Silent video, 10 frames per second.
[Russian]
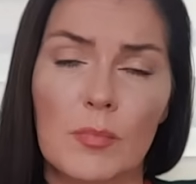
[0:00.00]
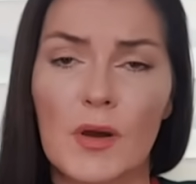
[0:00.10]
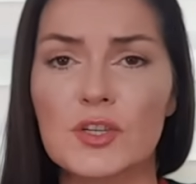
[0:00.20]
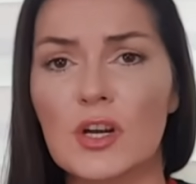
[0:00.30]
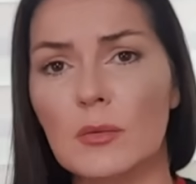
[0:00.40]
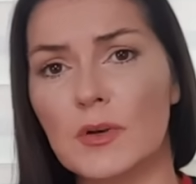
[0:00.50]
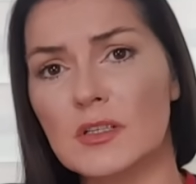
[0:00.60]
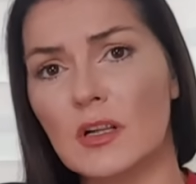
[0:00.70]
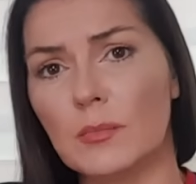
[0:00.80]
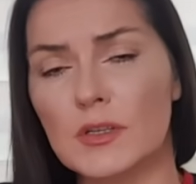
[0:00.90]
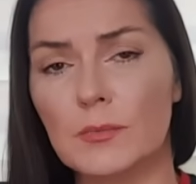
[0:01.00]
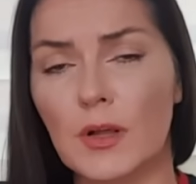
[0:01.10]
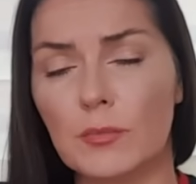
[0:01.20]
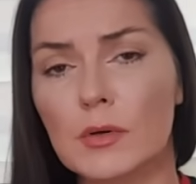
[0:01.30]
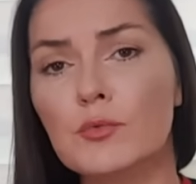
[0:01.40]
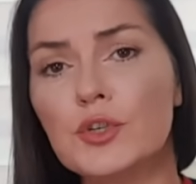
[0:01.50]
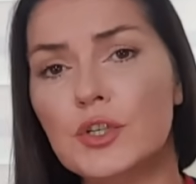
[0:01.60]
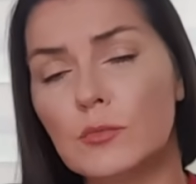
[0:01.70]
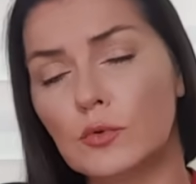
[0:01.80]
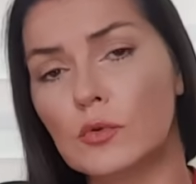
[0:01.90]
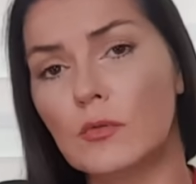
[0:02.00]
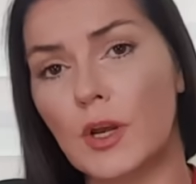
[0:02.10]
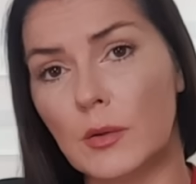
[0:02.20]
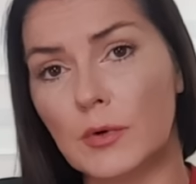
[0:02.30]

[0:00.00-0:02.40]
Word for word: Пожрал, посрал, поспал. Про мужчин буду говорить,